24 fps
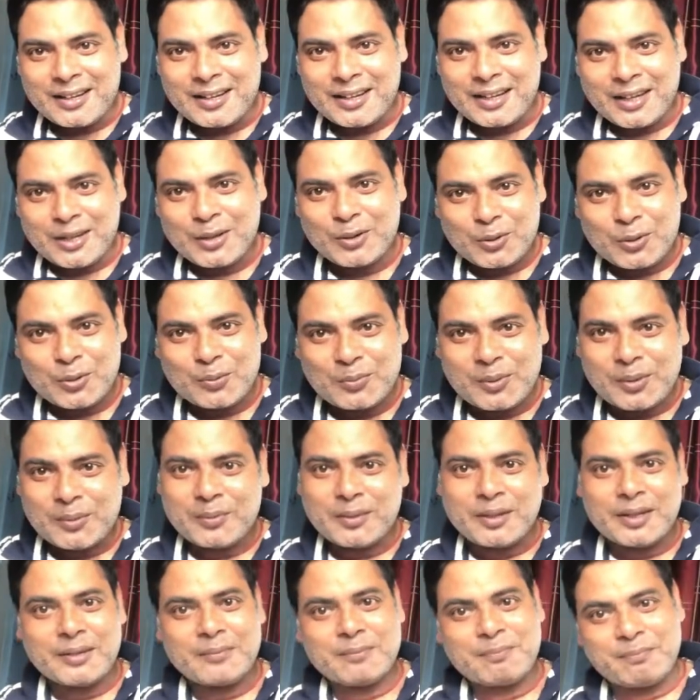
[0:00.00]

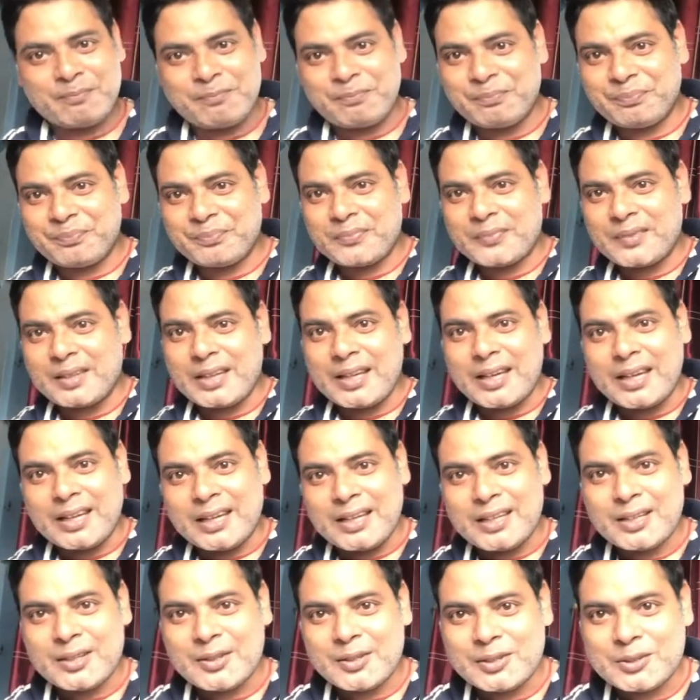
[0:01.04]
এরকমভাবে
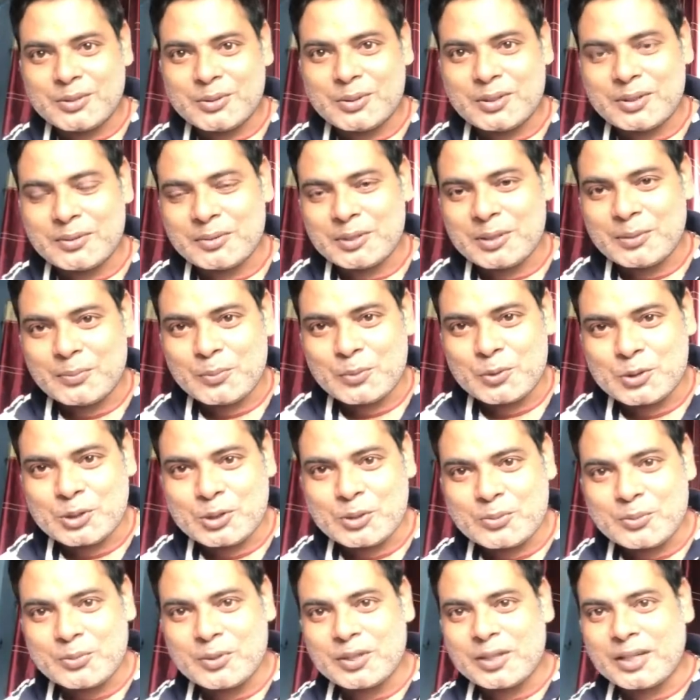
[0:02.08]
এগিয়ে যাওয়ার জন্য আমাদের
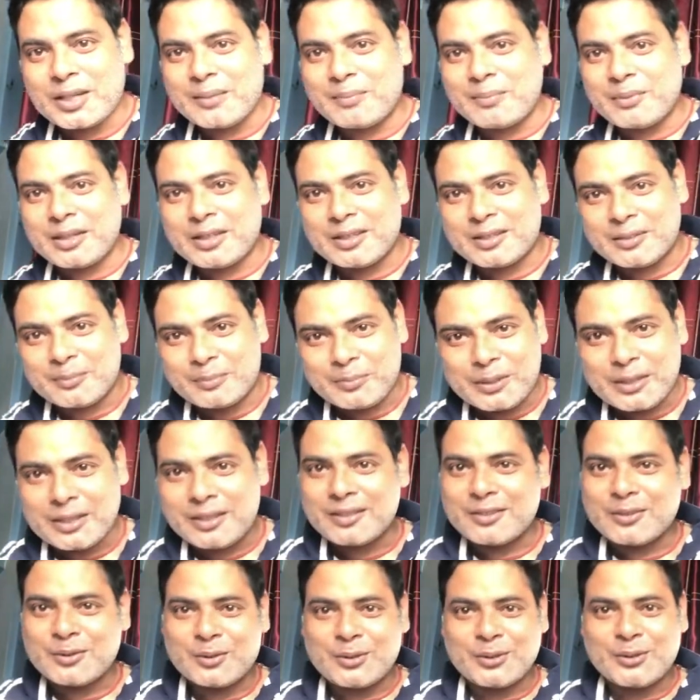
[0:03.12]
পশ্চিমবঙ্গে আপনি একটা
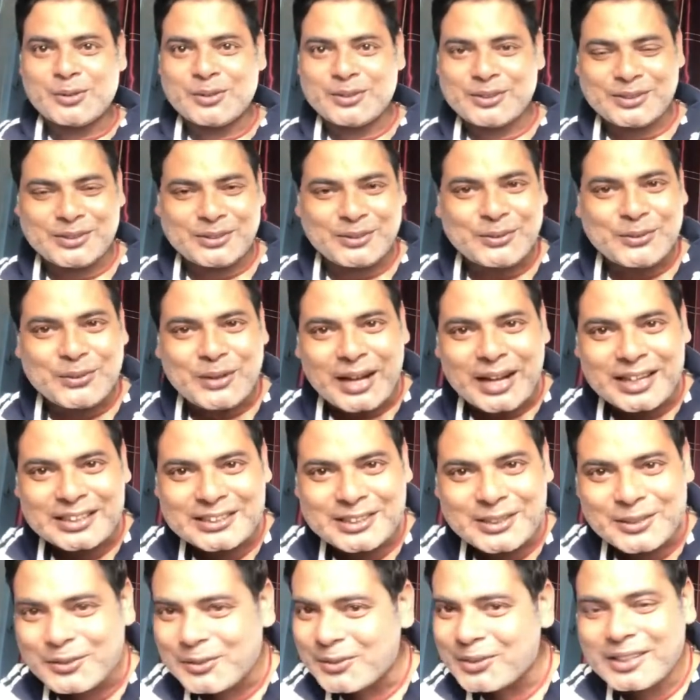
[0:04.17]
পিলার তৈরি হয়েছেন তো
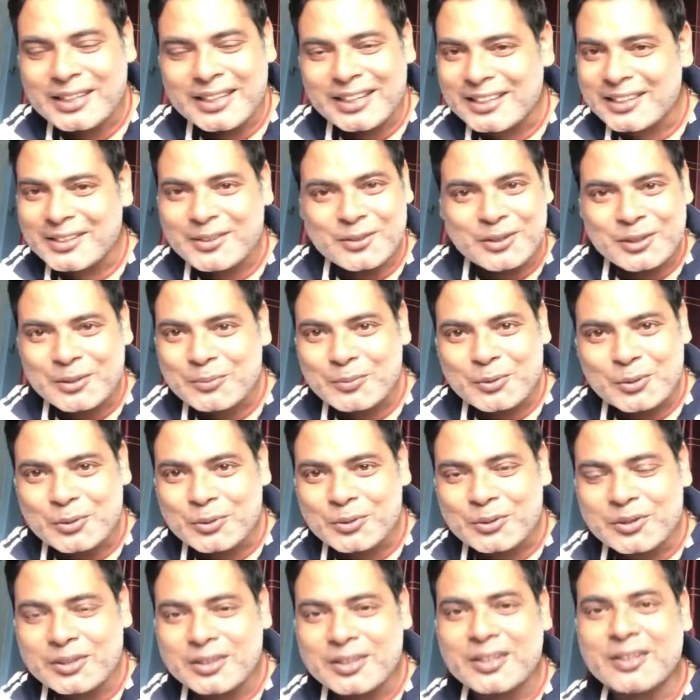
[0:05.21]
আশা করি এটা অনেক বড়
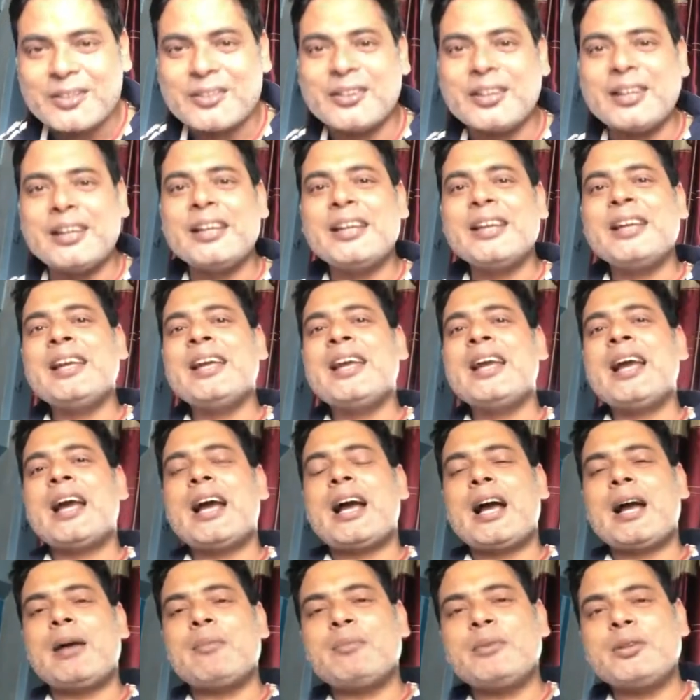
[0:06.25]
কথা নয়
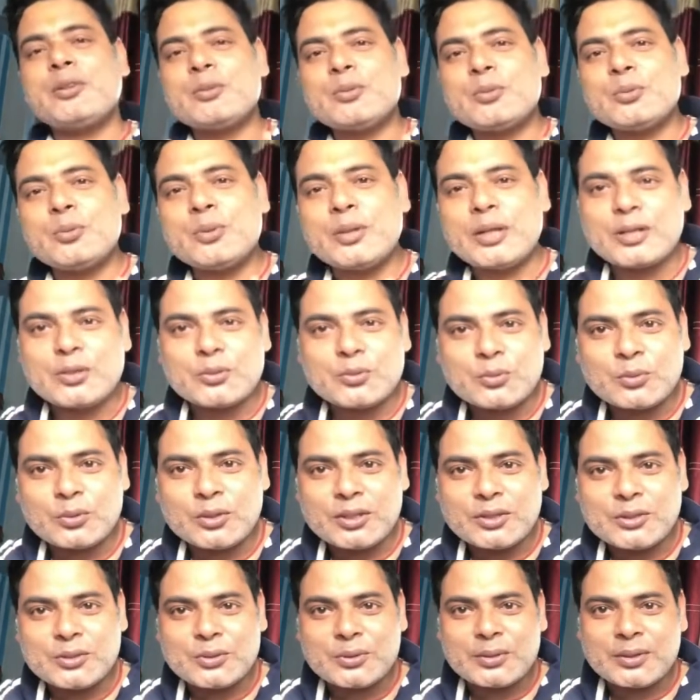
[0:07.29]
আমি শুধু
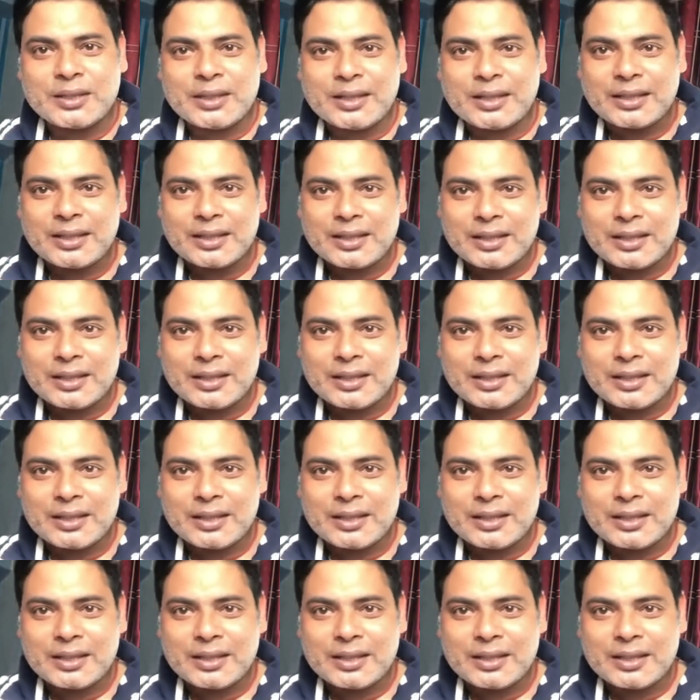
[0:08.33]
এইটুকুনির জন্যেই